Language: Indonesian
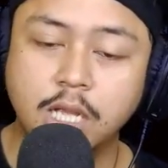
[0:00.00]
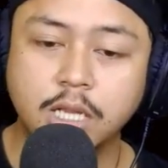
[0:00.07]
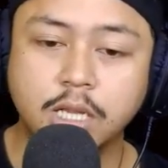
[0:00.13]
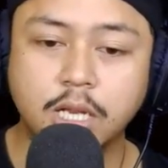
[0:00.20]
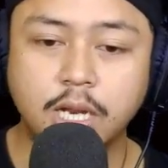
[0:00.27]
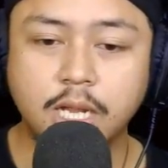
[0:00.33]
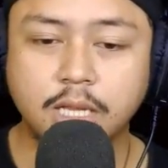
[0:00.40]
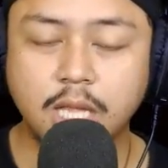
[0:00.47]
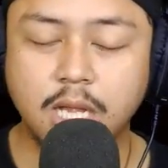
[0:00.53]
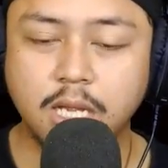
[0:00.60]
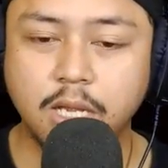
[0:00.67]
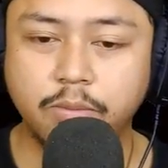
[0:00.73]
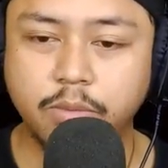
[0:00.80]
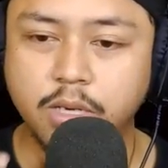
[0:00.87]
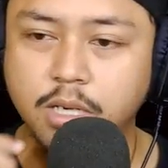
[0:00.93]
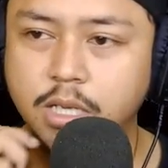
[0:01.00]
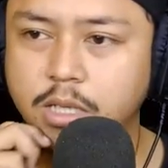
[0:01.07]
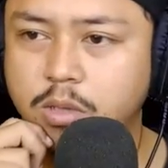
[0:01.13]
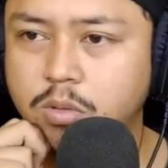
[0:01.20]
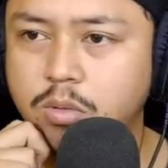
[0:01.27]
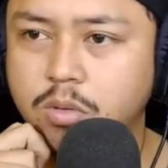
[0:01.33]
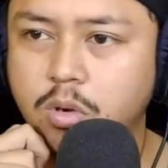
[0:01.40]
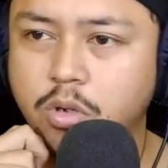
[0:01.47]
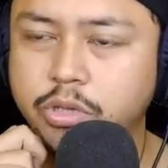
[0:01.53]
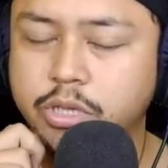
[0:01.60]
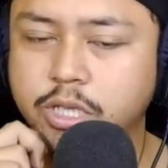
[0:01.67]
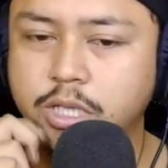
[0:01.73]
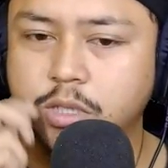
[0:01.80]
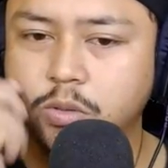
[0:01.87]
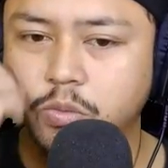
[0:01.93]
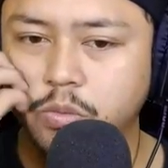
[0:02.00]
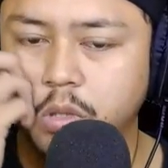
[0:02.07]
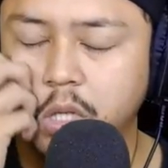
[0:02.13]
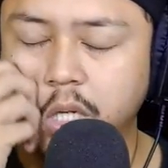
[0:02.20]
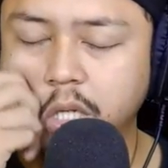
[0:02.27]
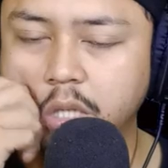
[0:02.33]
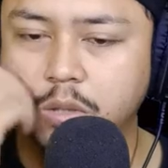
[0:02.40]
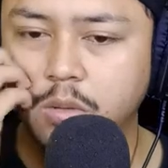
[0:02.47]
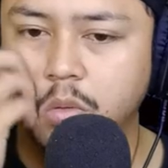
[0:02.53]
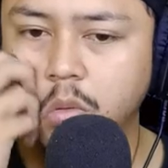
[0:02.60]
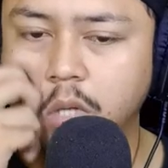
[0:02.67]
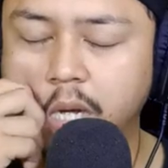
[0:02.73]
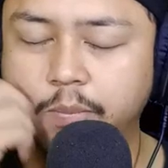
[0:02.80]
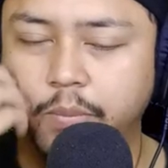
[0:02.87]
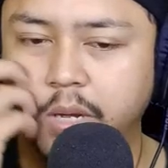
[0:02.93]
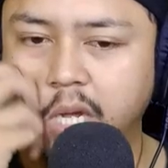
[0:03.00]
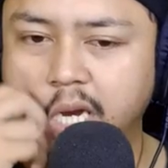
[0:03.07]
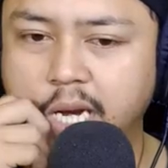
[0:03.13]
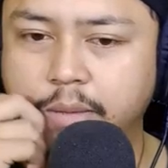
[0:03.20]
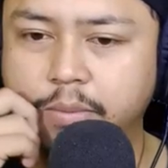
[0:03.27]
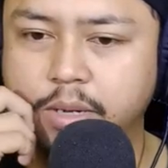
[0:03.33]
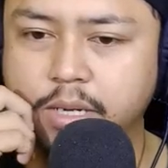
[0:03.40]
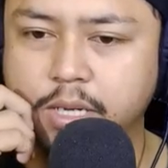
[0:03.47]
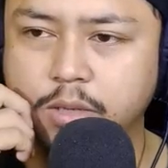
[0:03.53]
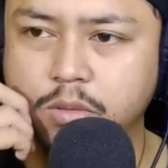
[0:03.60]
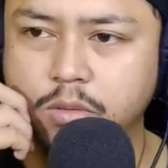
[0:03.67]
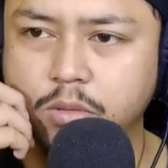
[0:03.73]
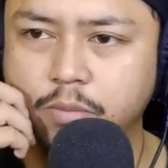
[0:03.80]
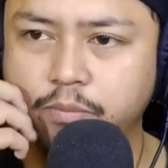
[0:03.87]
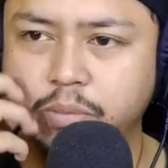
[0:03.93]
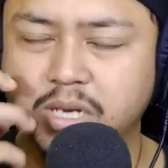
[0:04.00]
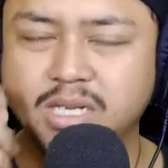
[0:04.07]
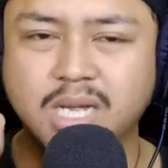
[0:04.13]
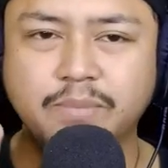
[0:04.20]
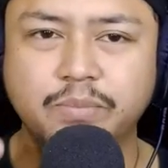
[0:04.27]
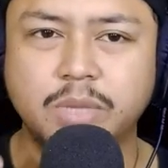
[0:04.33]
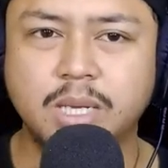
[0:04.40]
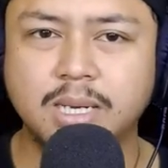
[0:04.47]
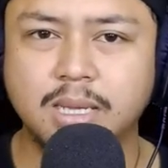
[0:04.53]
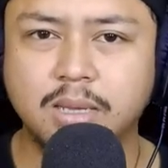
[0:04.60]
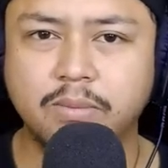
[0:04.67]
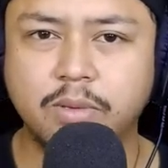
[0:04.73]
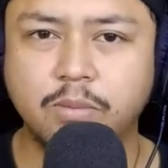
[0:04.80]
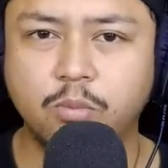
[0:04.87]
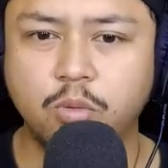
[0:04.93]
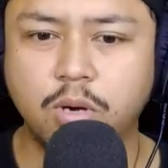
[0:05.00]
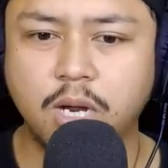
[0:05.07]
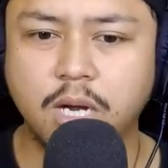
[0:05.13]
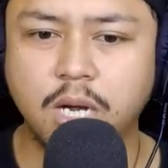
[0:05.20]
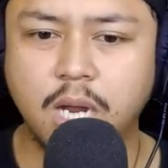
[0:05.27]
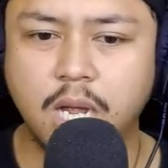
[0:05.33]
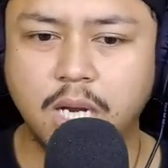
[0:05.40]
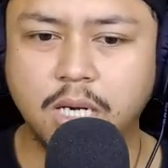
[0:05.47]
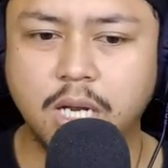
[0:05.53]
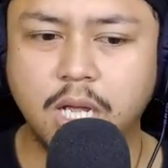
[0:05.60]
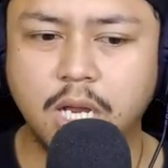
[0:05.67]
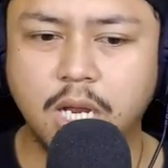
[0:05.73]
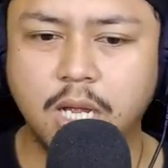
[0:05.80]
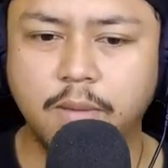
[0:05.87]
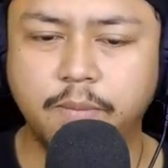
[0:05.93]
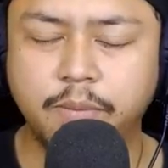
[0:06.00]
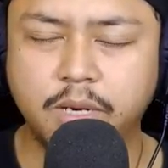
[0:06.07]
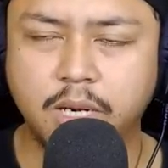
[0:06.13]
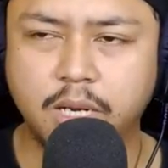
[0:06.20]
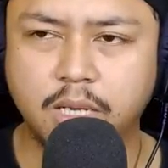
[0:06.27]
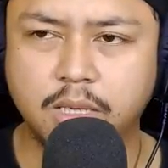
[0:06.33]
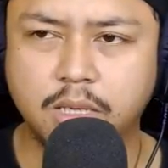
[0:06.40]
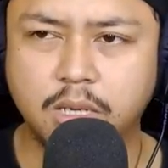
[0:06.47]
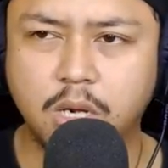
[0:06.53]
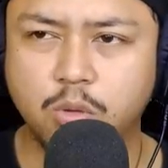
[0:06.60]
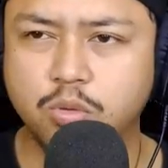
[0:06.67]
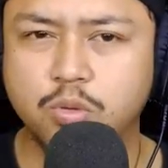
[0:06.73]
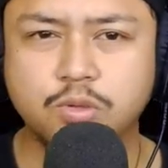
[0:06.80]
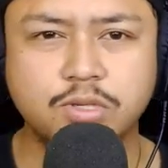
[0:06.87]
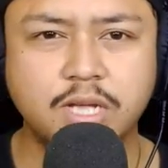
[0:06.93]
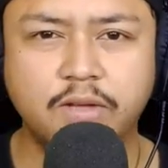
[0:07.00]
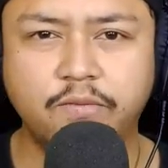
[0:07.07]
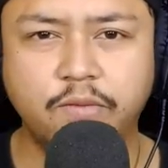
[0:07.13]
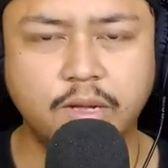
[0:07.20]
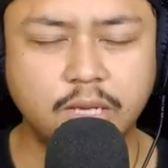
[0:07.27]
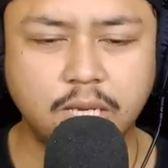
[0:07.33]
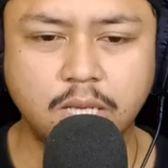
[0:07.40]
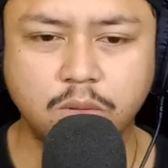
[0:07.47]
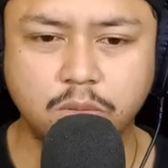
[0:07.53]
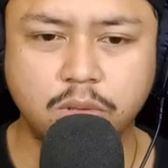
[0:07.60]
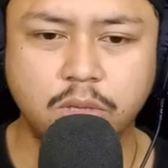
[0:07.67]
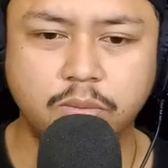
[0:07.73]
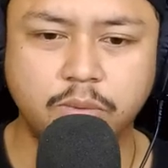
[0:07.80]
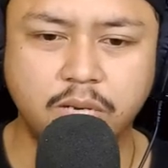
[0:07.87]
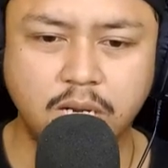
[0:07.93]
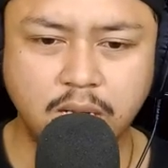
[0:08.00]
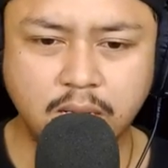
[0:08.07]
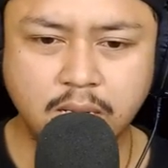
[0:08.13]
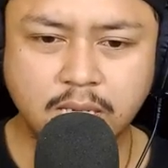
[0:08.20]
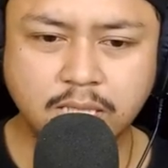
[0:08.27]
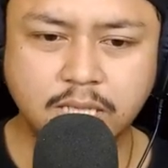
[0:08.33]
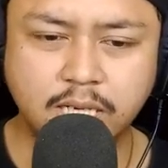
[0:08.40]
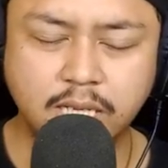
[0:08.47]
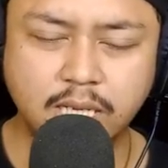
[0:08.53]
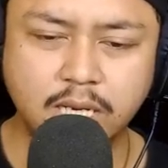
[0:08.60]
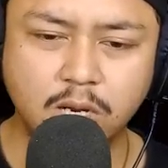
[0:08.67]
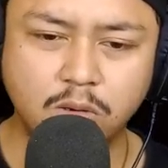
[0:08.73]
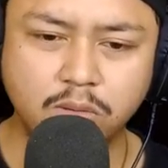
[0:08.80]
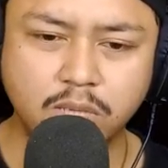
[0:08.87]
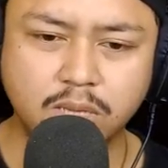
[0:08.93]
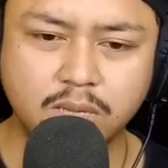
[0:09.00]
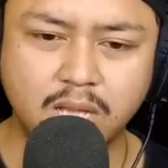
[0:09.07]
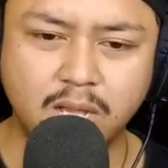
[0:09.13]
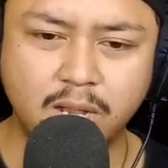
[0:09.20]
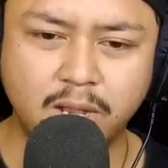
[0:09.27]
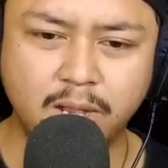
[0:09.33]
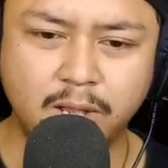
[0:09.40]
Ternyata game ini itu continue itu apa ya namanya tuh per chapter teman-teman, bukan ada apa ya auto saving gitu teman-temannya. Jadi kalau kita